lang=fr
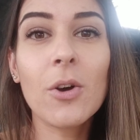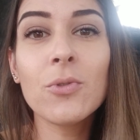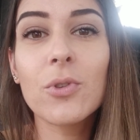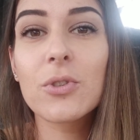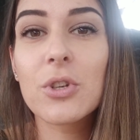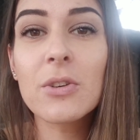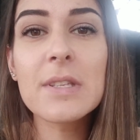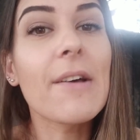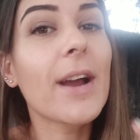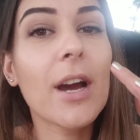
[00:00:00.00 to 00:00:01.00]
en urgence,
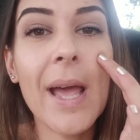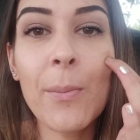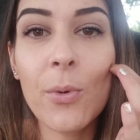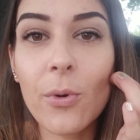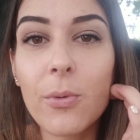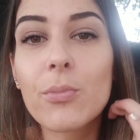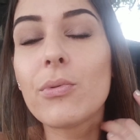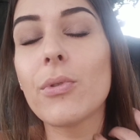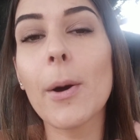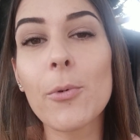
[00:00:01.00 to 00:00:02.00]
ça va quand même
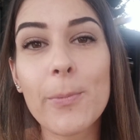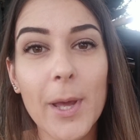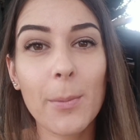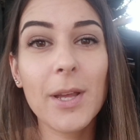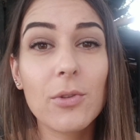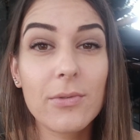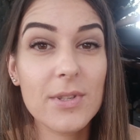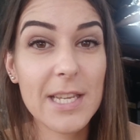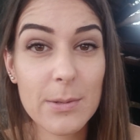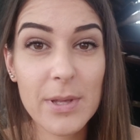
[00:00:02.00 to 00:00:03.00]
pouvoir me permettre de
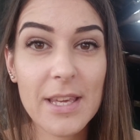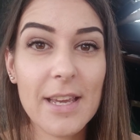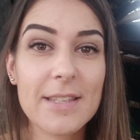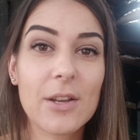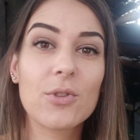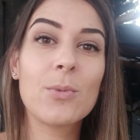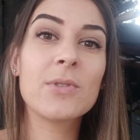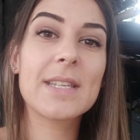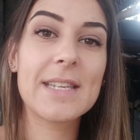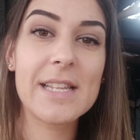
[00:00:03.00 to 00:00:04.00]
vous expliquer exactement ce qu'il